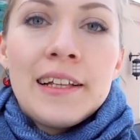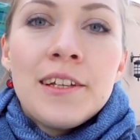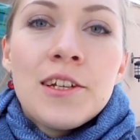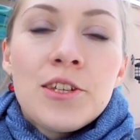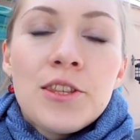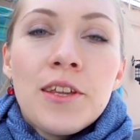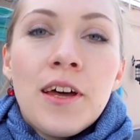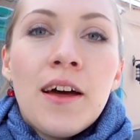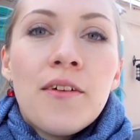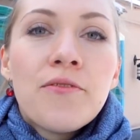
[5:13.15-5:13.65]

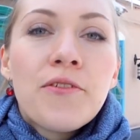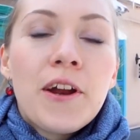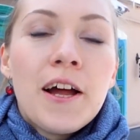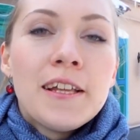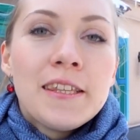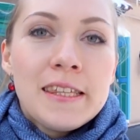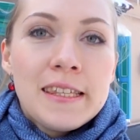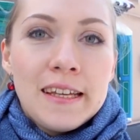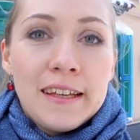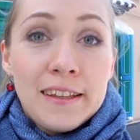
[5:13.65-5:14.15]
Конечно,
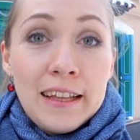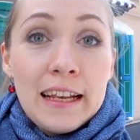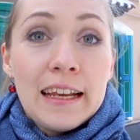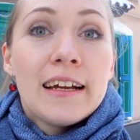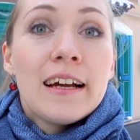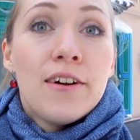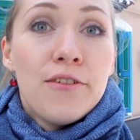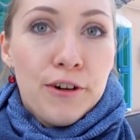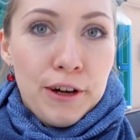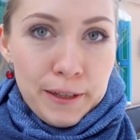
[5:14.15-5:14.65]
Франция
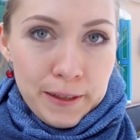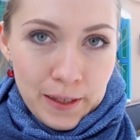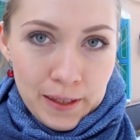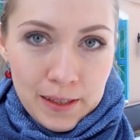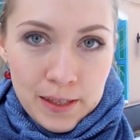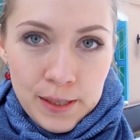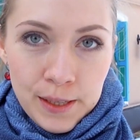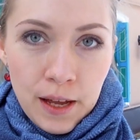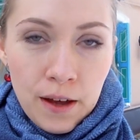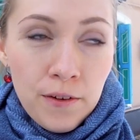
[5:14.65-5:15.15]
далековато
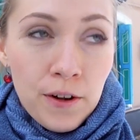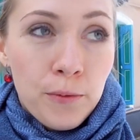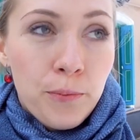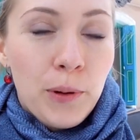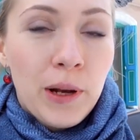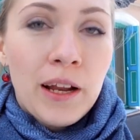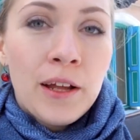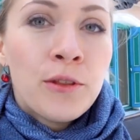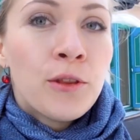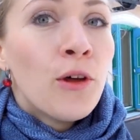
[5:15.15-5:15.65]
от
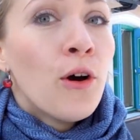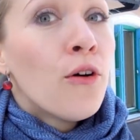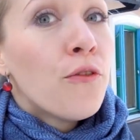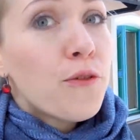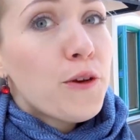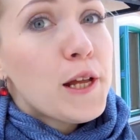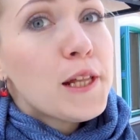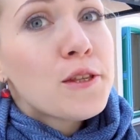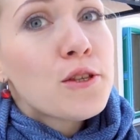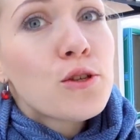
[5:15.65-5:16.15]
Ставрополя,
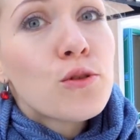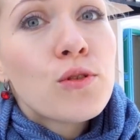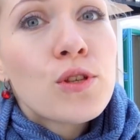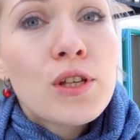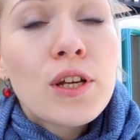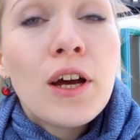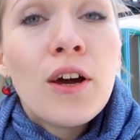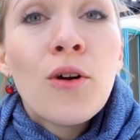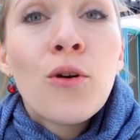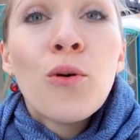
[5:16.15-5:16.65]
но
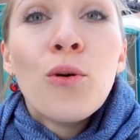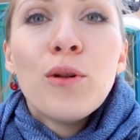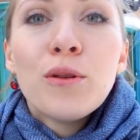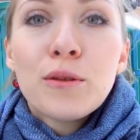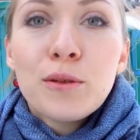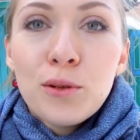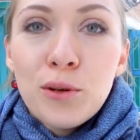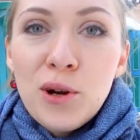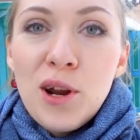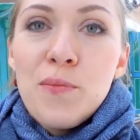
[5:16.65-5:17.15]
французская
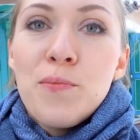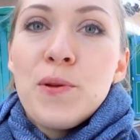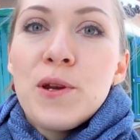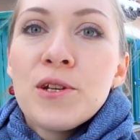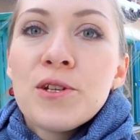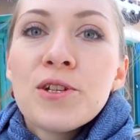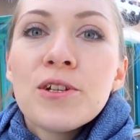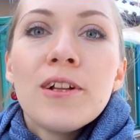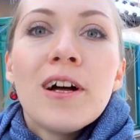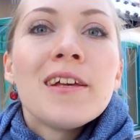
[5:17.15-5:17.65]
культура
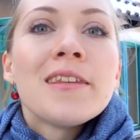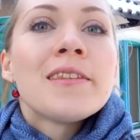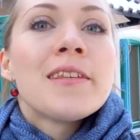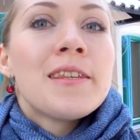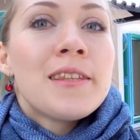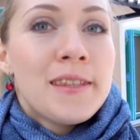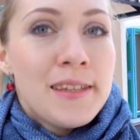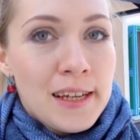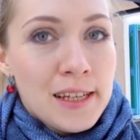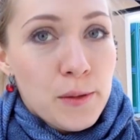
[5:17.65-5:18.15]
прижилась
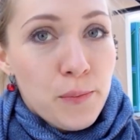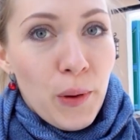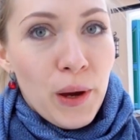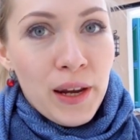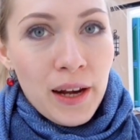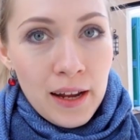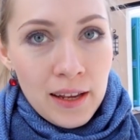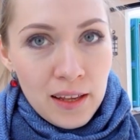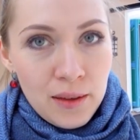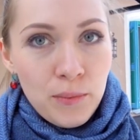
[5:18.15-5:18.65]
и здесь.
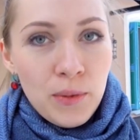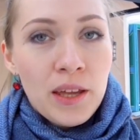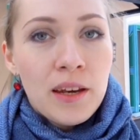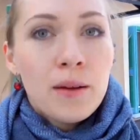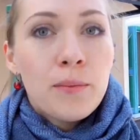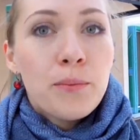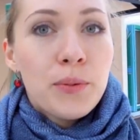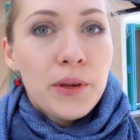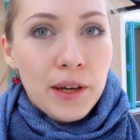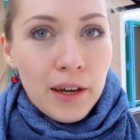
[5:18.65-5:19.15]
По крайней
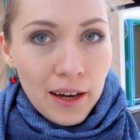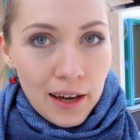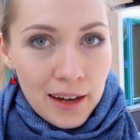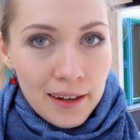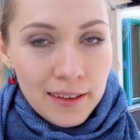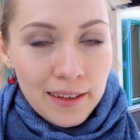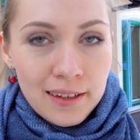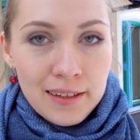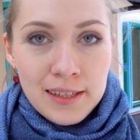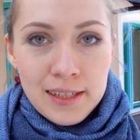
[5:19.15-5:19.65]
мере,
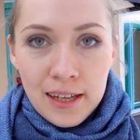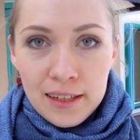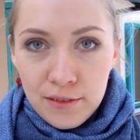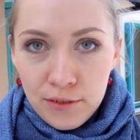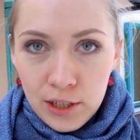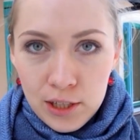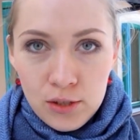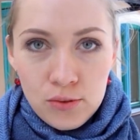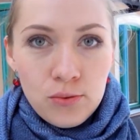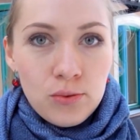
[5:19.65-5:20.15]
пекарня
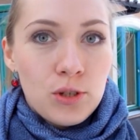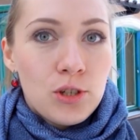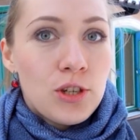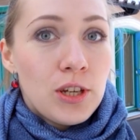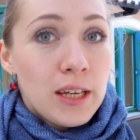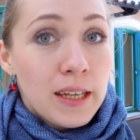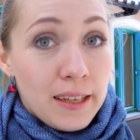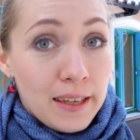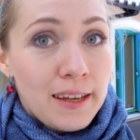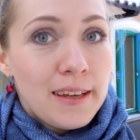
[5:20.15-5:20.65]
соответствующая